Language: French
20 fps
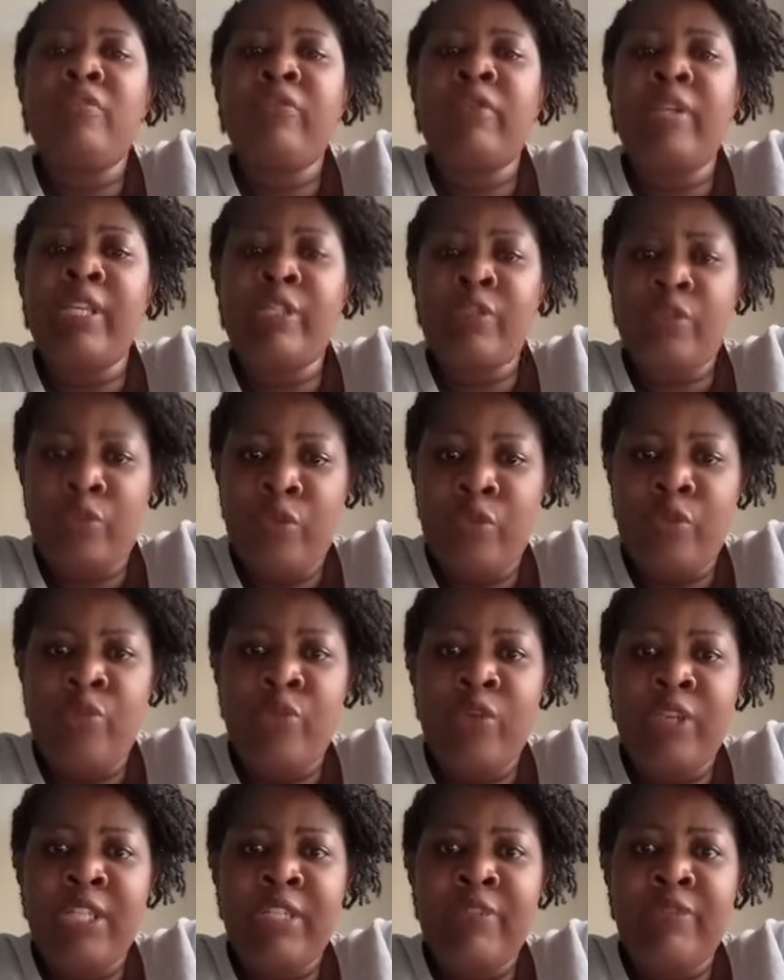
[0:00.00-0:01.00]
voilà ce que
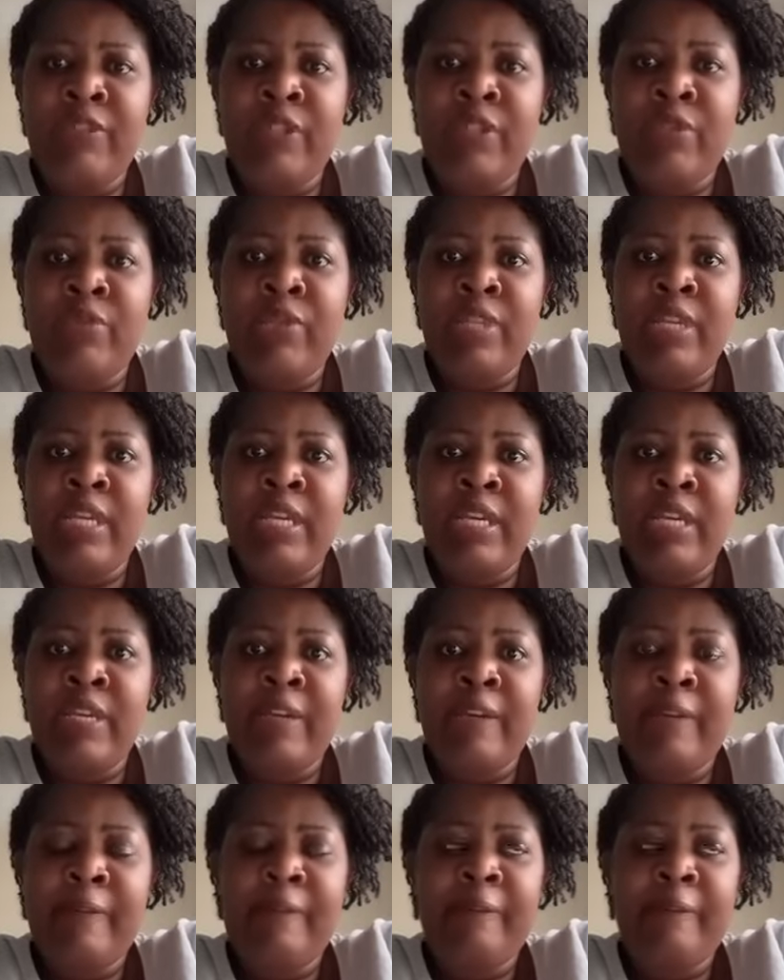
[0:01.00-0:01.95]
moi j'ai vécu hier.